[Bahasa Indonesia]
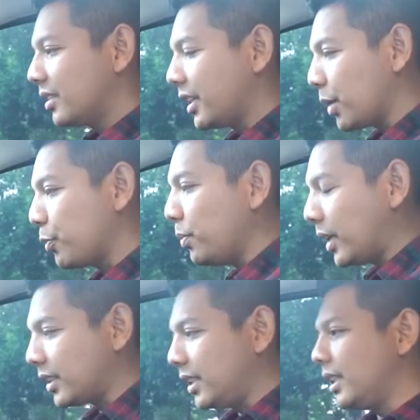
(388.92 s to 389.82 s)
Setir pun
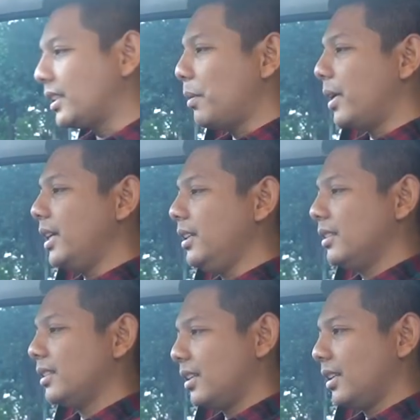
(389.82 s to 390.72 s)
masih sama ya.
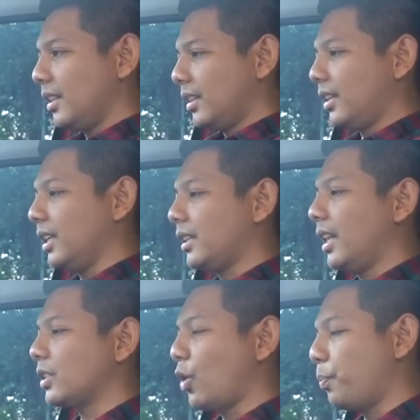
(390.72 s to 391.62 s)
Tilt
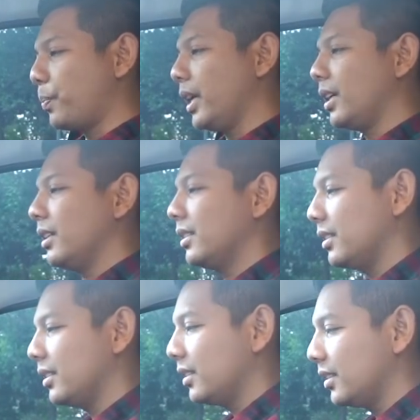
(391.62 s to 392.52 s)
telescopic,
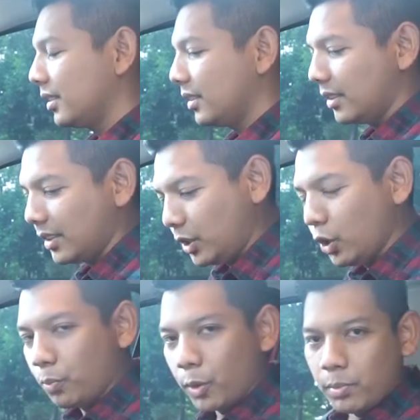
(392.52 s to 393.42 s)

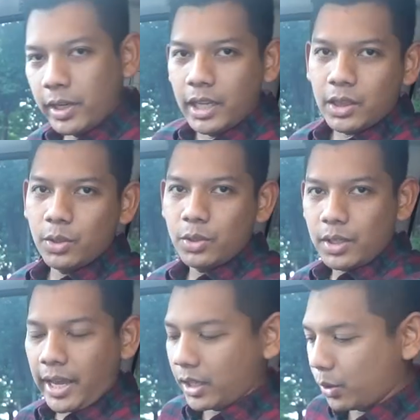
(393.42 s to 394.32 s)
Jok pun begitu,
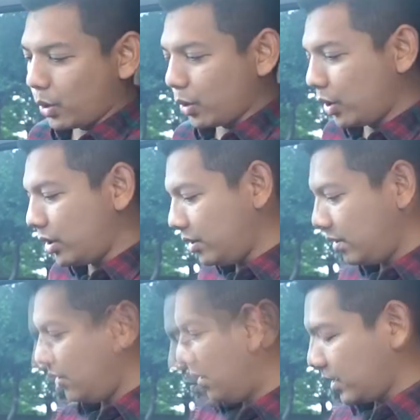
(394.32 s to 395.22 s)
naik turun
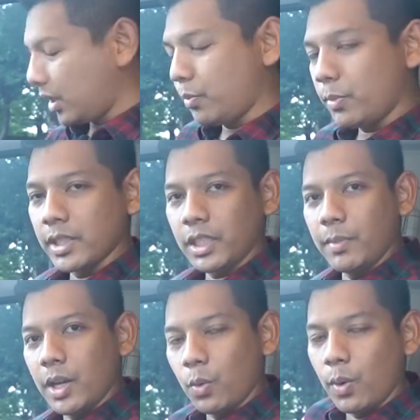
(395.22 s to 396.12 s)
meskipun masih
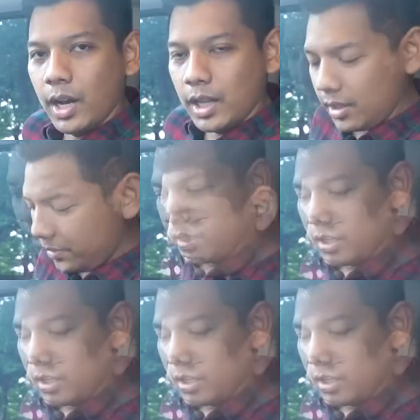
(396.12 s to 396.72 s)
manual.